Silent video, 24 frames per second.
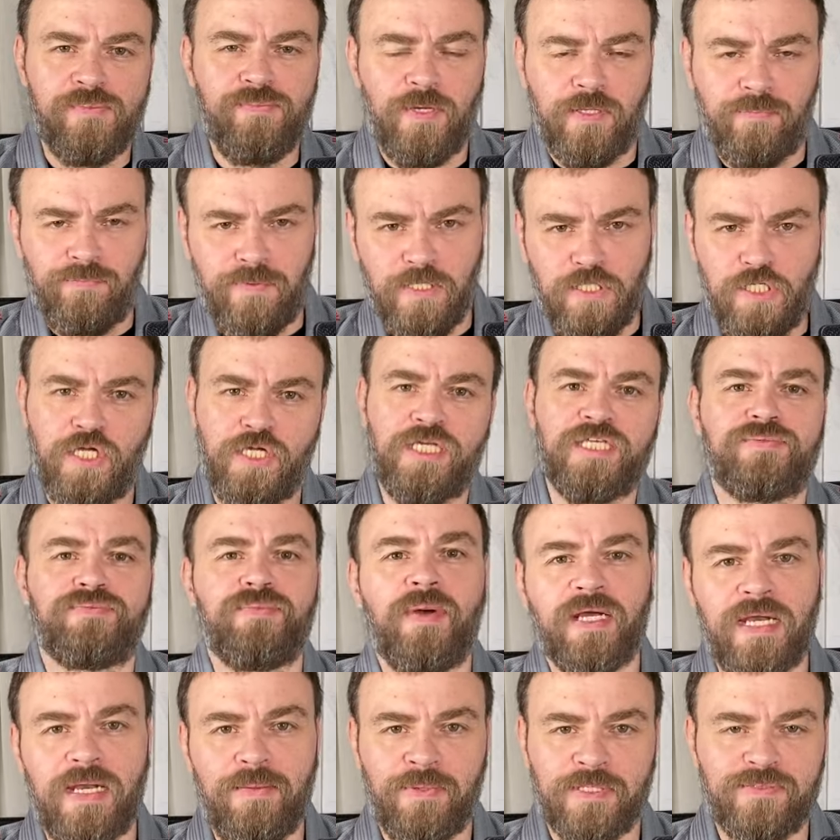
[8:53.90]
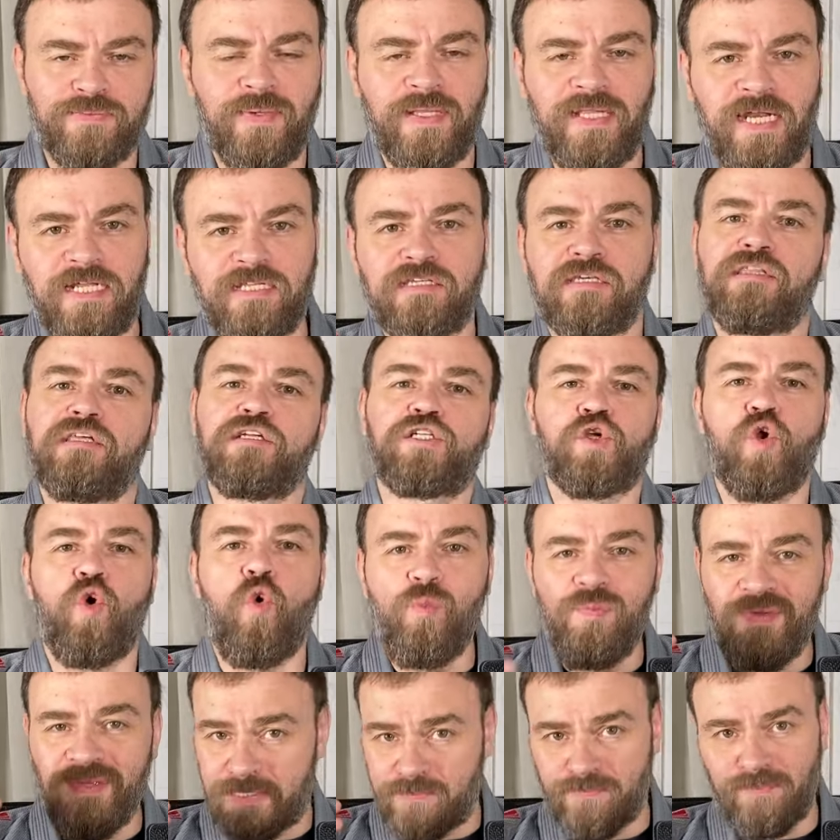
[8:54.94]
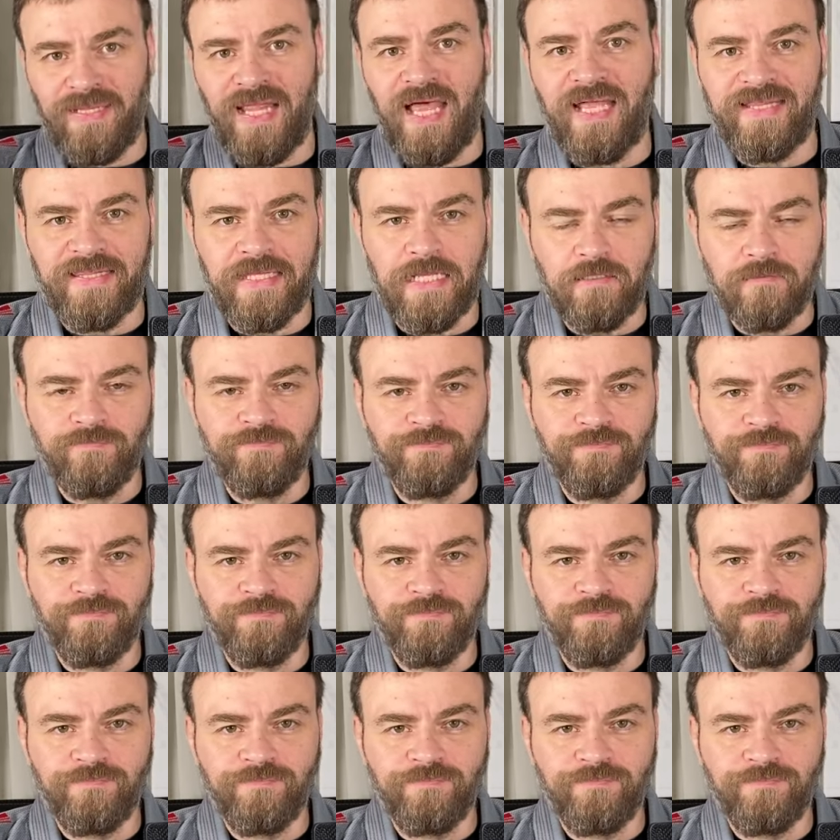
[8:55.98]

подписчики смогли посмотреть это шоу бесплатно.